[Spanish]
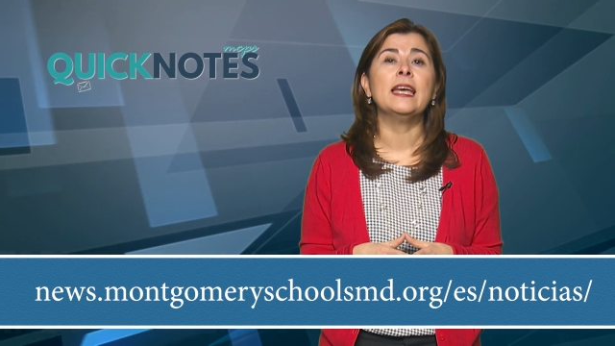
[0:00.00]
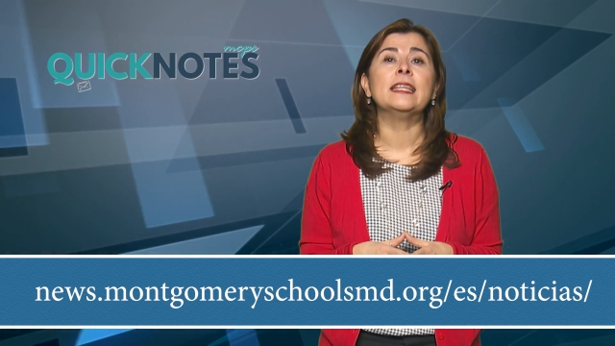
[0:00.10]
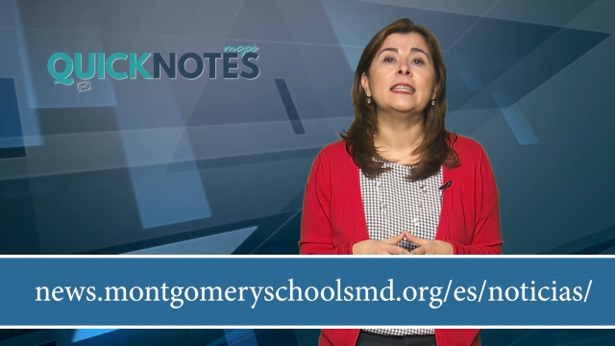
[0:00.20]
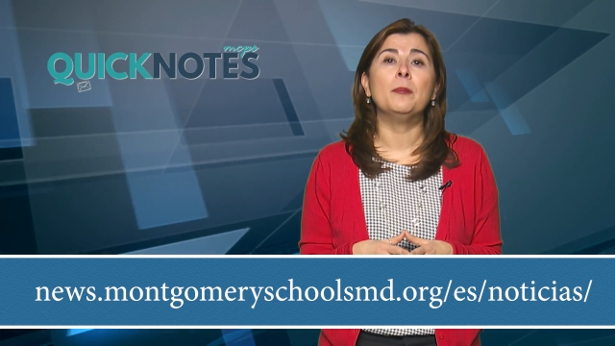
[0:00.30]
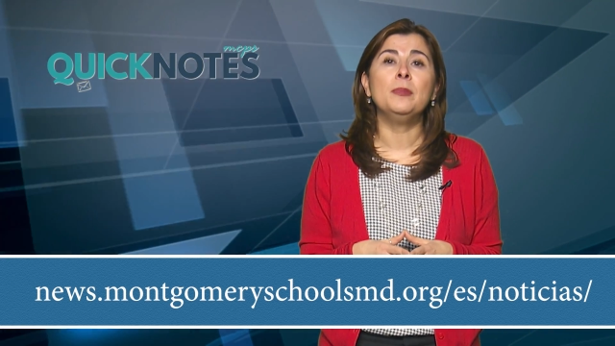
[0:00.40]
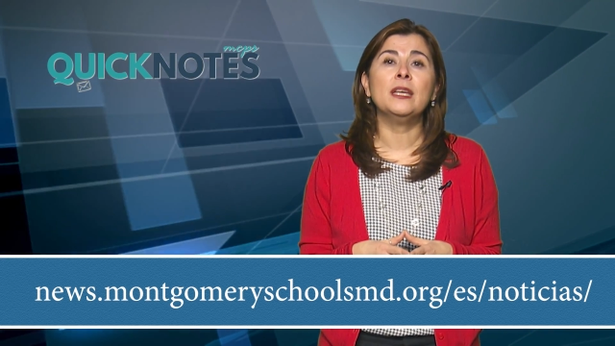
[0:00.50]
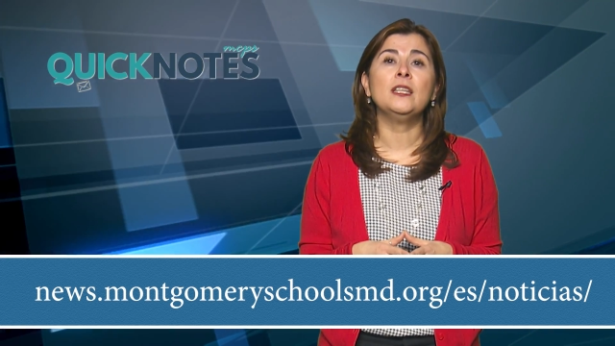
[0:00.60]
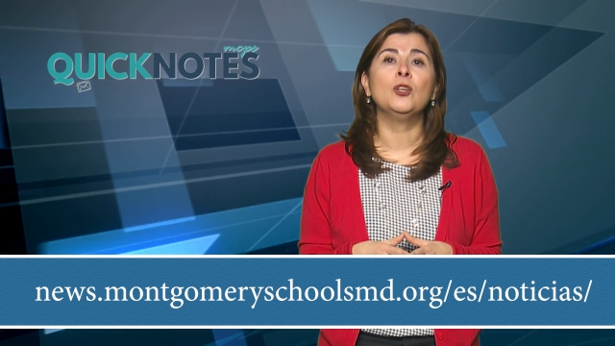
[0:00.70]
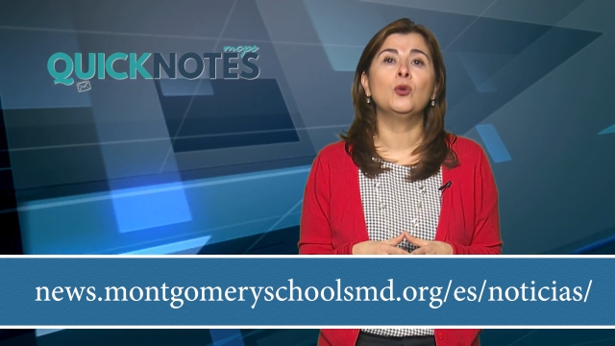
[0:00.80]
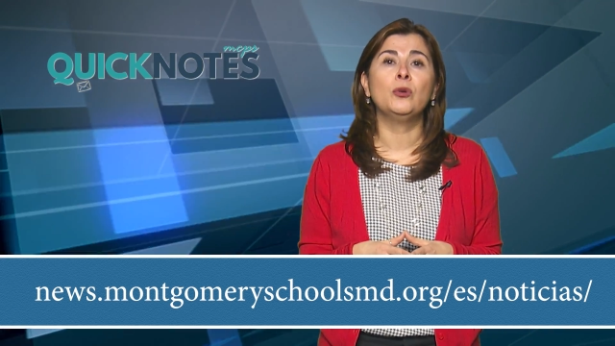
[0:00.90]
También
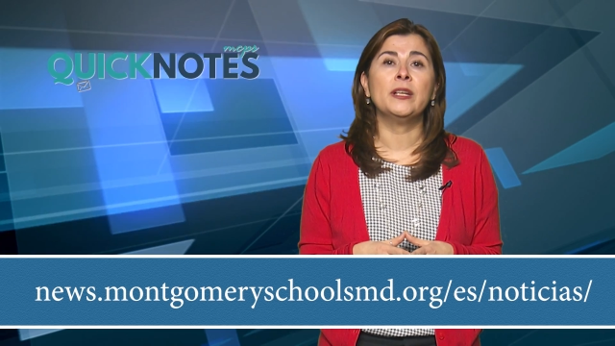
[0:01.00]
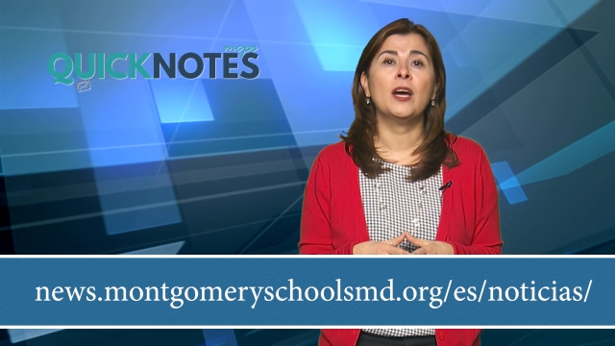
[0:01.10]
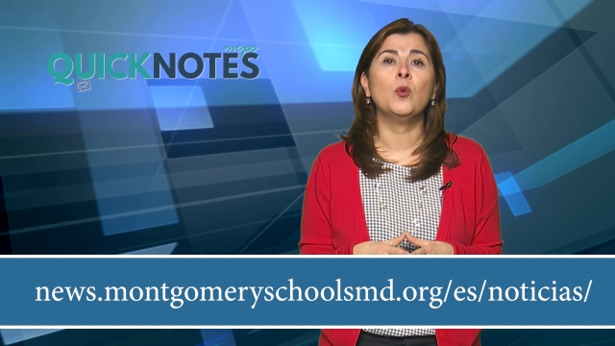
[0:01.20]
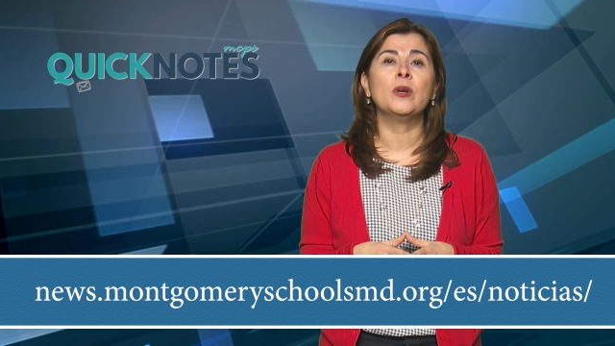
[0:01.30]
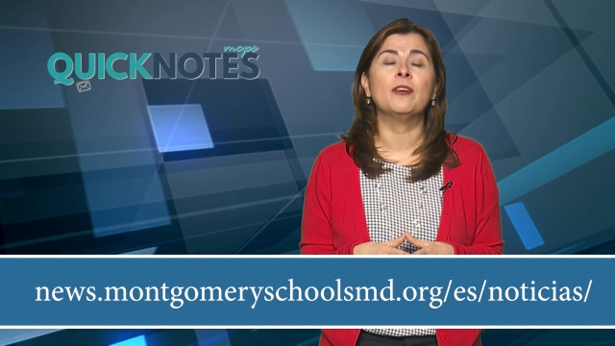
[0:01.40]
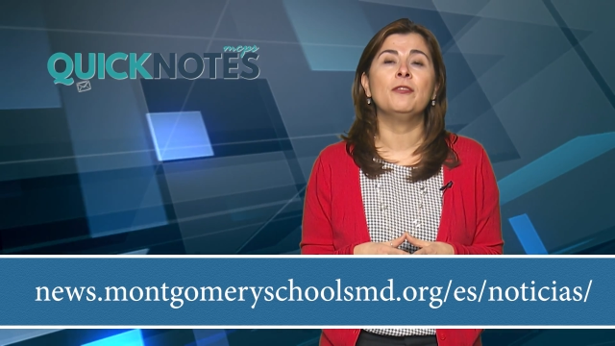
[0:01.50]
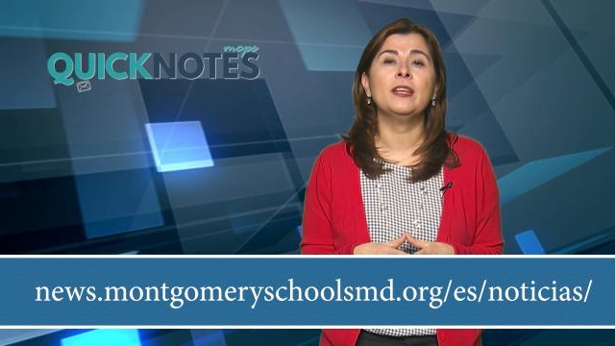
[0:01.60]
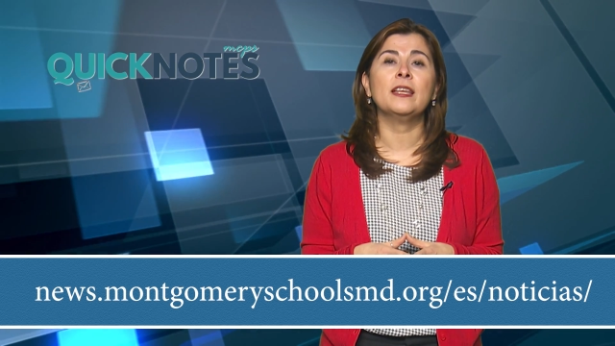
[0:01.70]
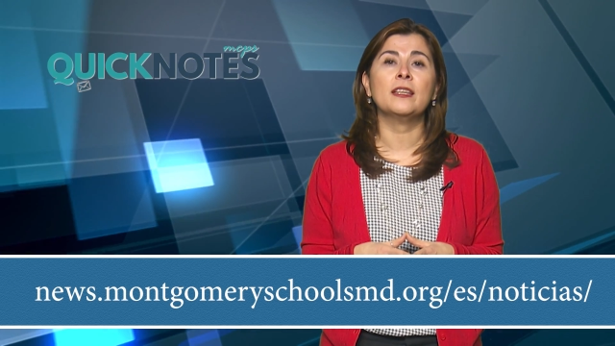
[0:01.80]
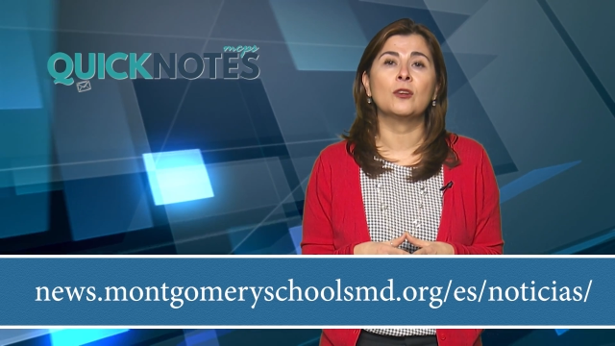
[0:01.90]
incluirá una feria
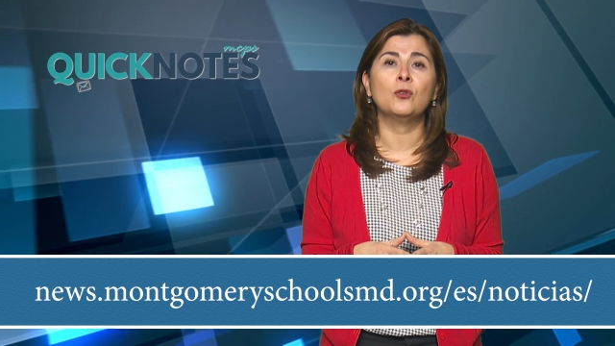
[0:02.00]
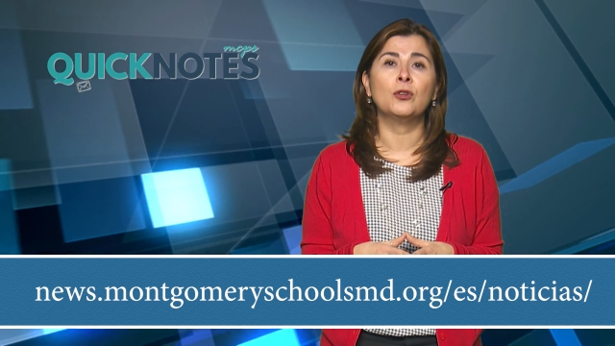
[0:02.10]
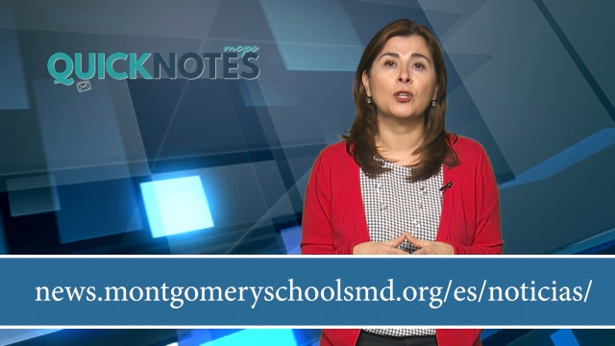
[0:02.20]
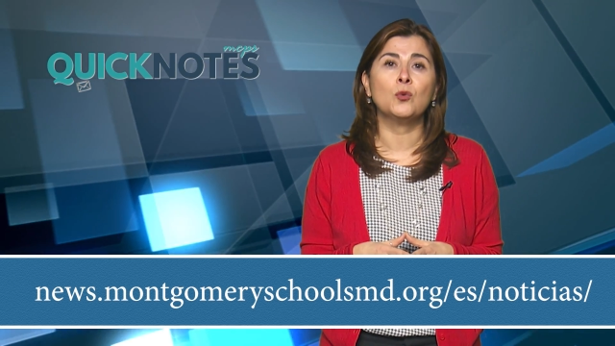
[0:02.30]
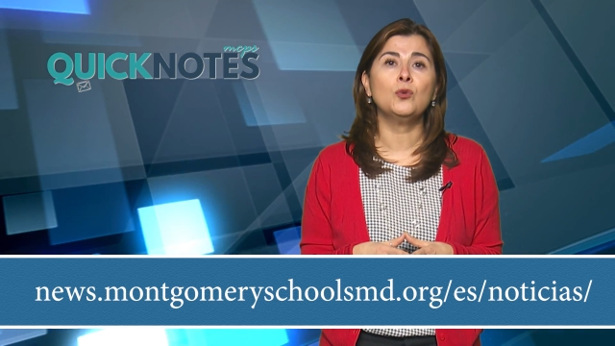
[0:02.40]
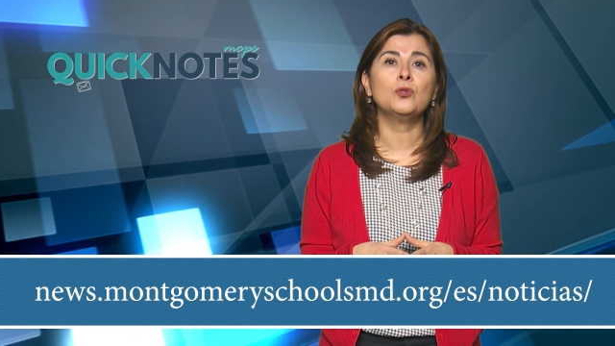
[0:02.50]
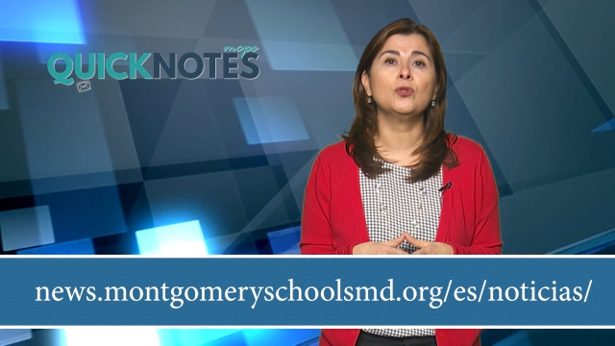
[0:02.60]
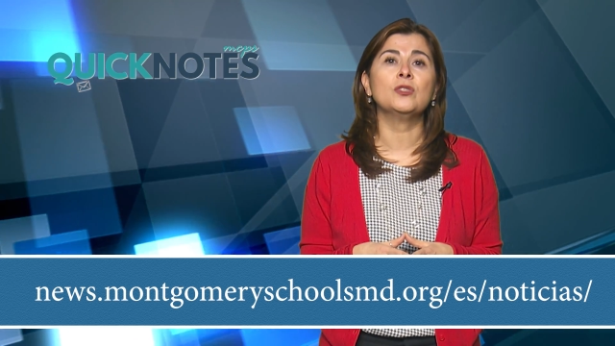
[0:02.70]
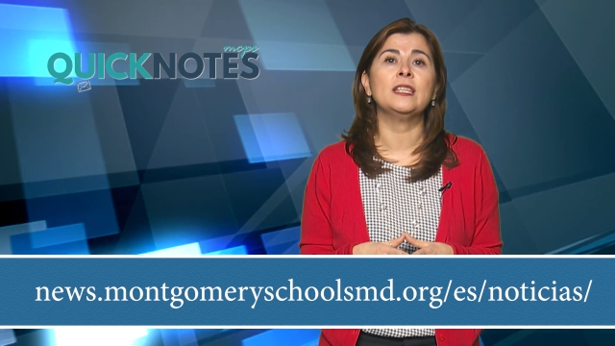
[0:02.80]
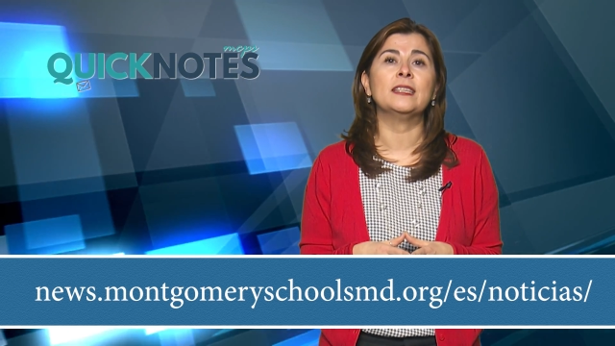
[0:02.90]
con
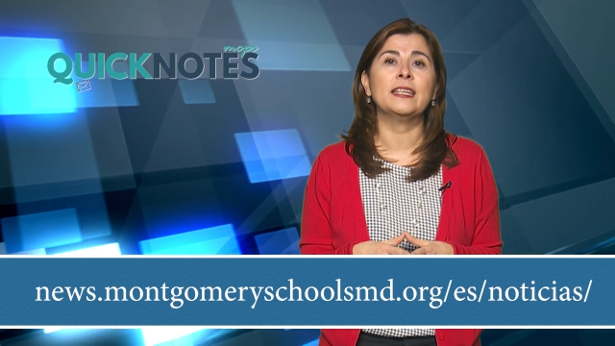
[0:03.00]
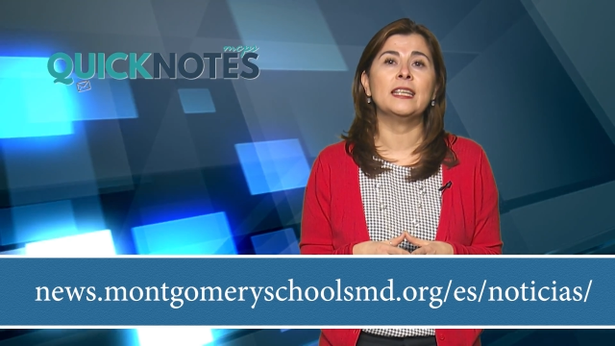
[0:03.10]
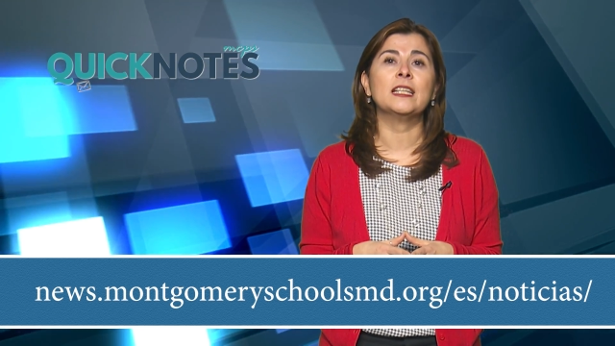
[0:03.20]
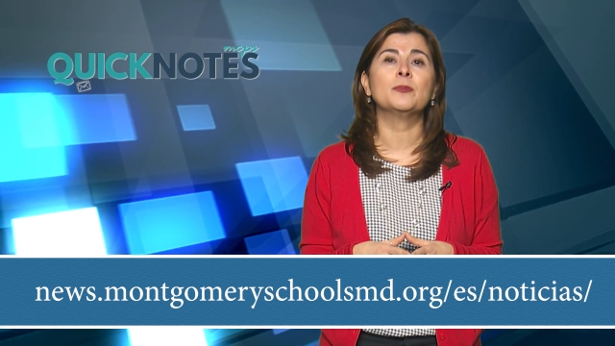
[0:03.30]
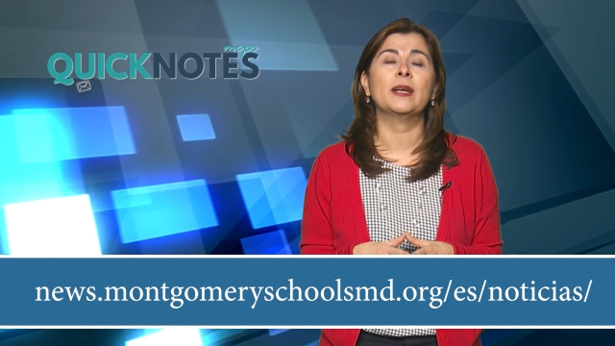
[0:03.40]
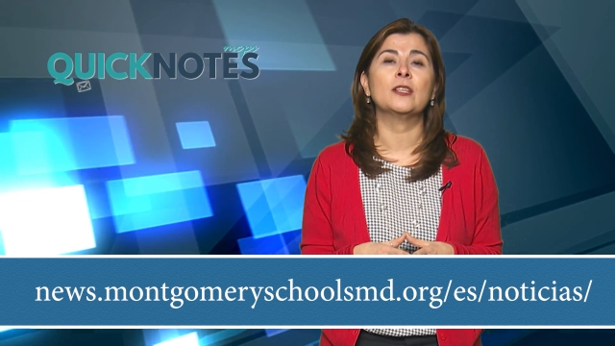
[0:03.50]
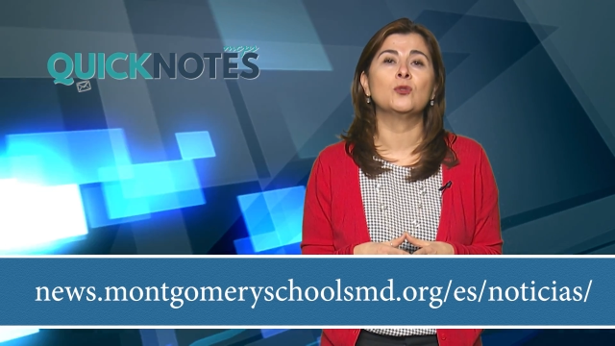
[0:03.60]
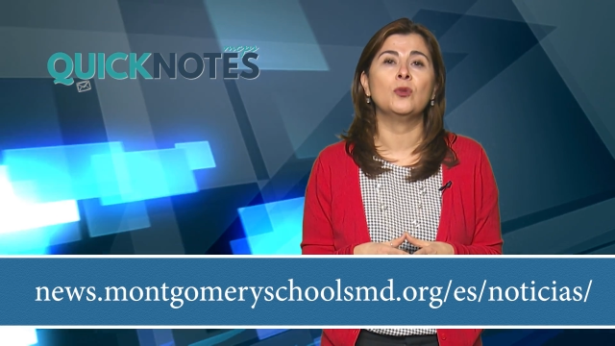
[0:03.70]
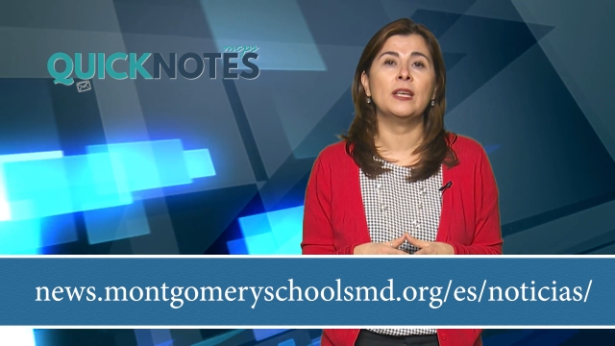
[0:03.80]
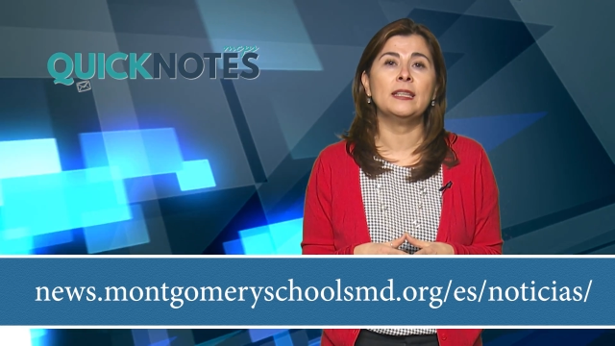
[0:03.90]
recursos y talleres para
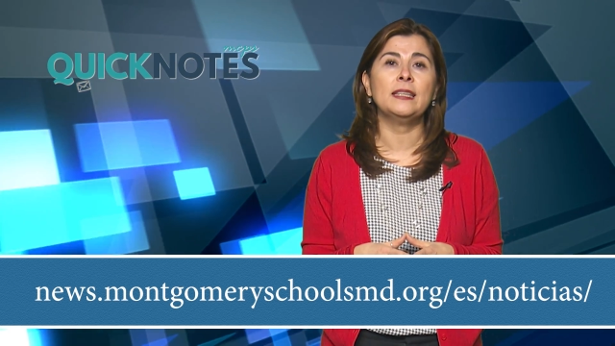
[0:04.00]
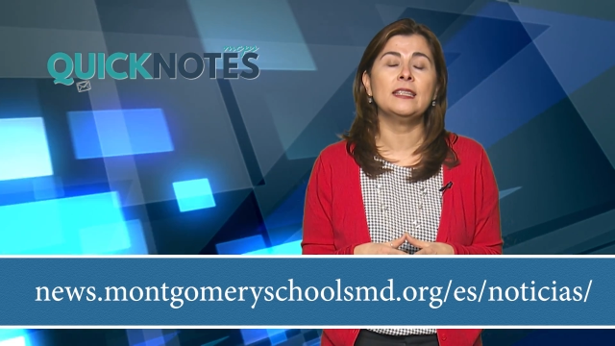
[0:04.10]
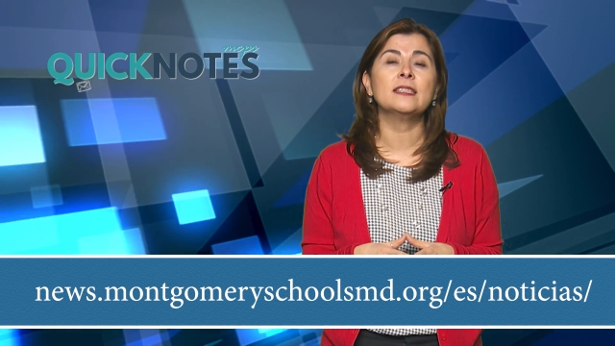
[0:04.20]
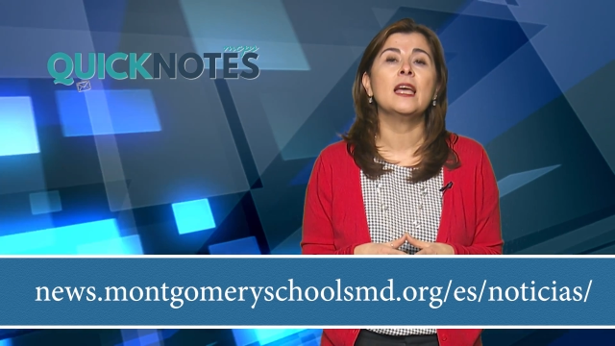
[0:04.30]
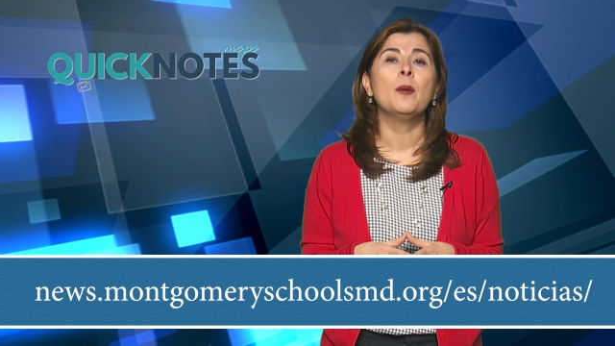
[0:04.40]
estudiantes,